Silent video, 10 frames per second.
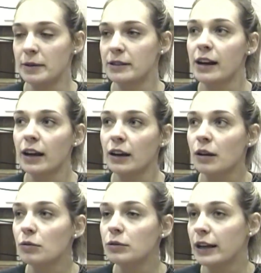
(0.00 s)
pensare che
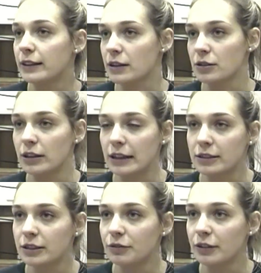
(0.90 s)
Neruda è terzo in
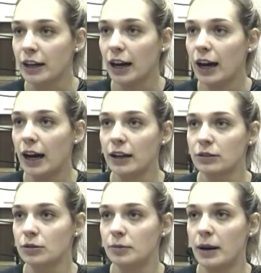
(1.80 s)
classifica
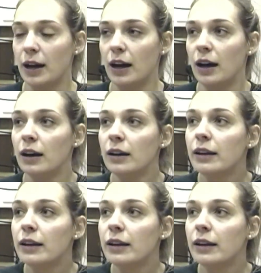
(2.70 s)
insomma,